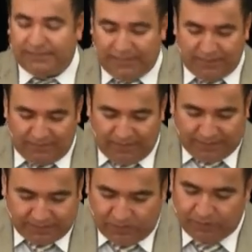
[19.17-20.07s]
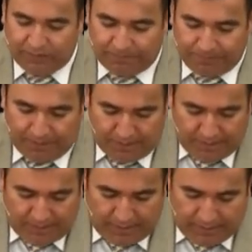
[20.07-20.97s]
santificación.
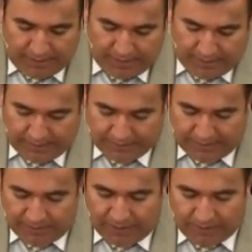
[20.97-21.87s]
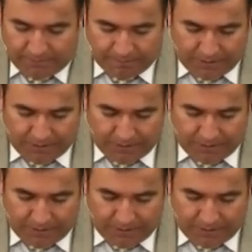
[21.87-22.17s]
Eh, el tema